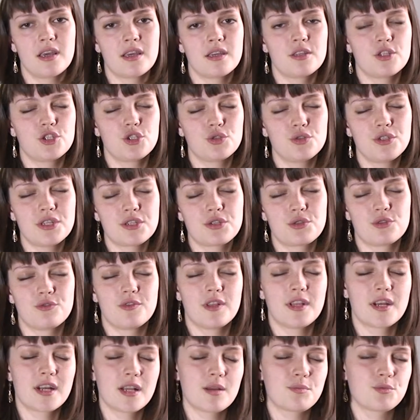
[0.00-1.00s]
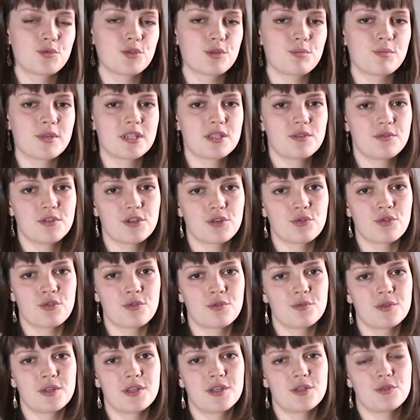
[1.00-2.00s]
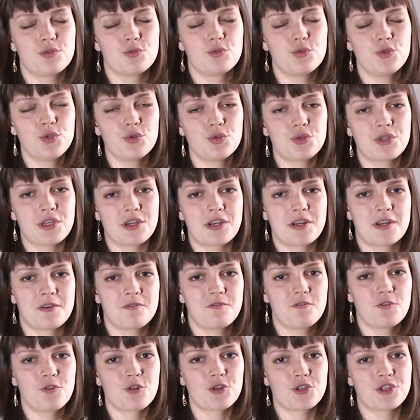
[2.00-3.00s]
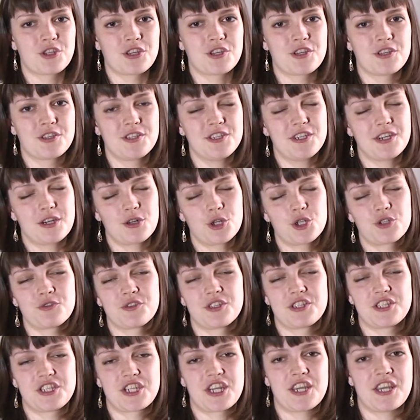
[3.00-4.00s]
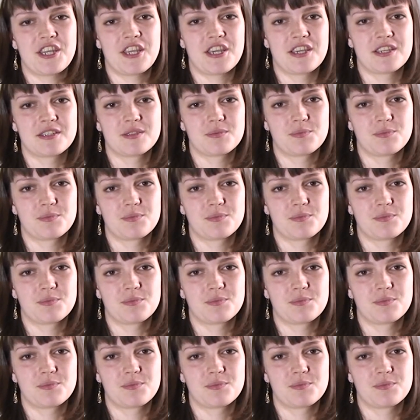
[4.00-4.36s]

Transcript: чудесную великолепную атмосферу, уюта, комфорта и хорошего настроения.